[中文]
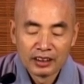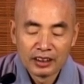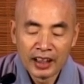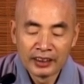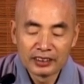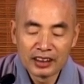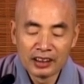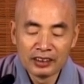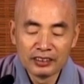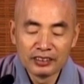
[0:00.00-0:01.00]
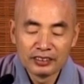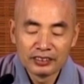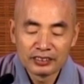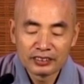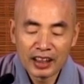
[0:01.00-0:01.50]
燃
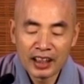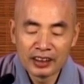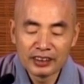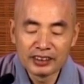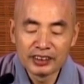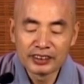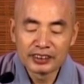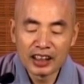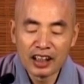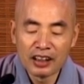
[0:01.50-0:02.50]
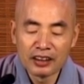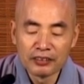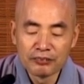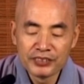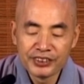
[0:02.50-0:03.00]
灯当以
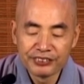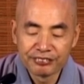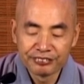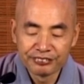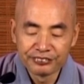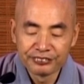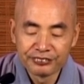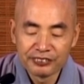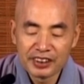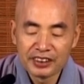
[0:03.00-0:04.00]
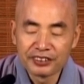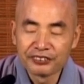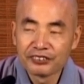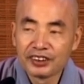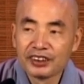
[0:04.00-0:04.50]
照密户，不
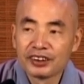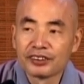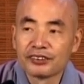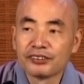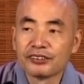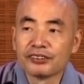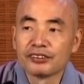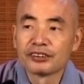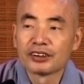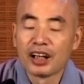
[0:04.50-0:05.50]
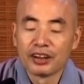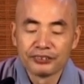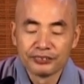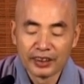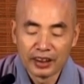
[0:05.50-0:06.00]
令飞虫逃
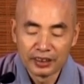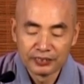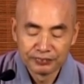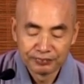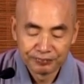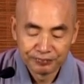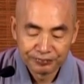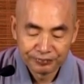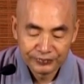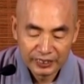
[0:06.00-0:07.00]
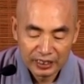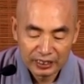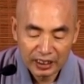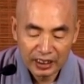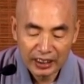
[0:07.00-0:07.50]
入啊。
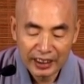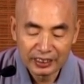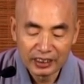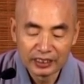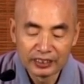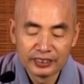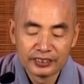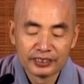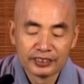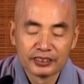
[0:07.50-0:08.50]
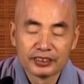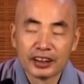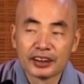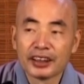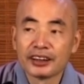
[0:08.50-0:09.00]
在燃灯，
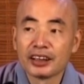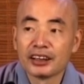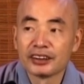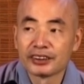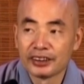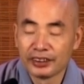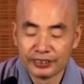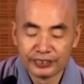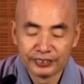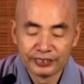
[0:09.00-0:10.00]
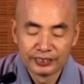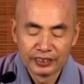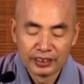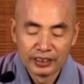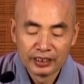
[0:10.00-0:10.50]
点灯的时候
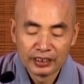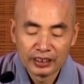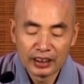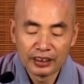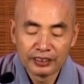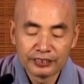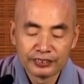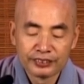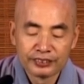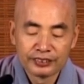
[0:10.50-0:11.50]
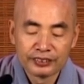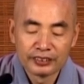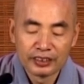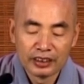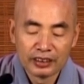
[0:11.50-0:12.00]
要
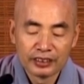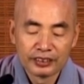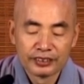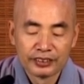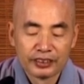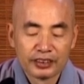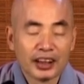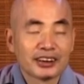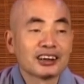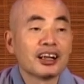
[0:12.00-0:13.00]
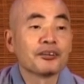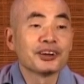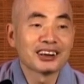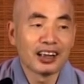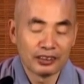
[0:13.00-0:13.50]
要照
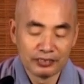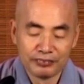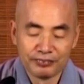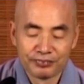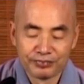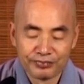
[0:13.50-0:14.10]
一照，